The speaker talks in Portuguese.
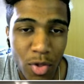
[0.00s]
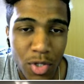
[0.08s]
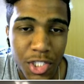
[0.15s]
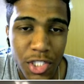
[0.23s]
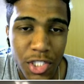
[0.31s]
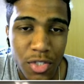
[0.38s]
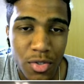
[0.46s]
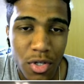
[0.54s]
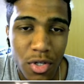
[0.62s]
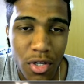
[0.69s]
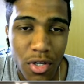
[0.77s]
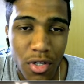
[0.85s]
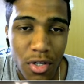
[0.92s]
Um elogio.
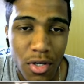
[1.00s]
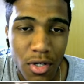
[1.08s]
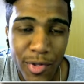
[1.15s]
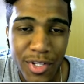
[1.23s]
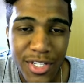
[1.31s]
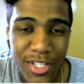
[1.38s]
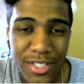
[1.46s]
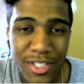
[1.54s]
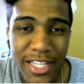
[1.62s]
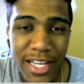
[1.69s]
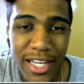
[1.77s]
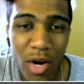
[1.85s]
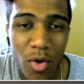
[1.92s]
Meu Deus,
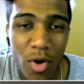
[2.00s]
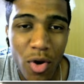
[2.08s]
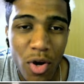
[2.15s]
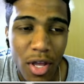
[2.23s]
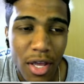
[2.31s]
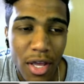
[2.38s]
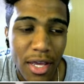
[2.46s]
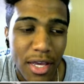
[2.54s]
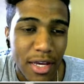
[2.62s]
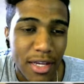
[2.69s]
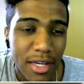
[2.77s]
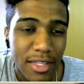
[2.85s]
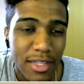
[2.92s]
chegando geral.
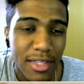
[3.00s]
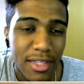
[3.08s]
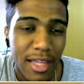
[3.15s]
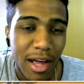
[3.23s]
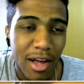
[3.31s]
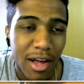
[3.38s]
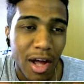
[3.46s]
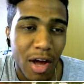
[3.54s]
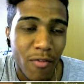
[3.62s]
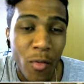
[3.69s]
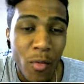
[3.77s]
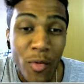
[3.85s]
Tá,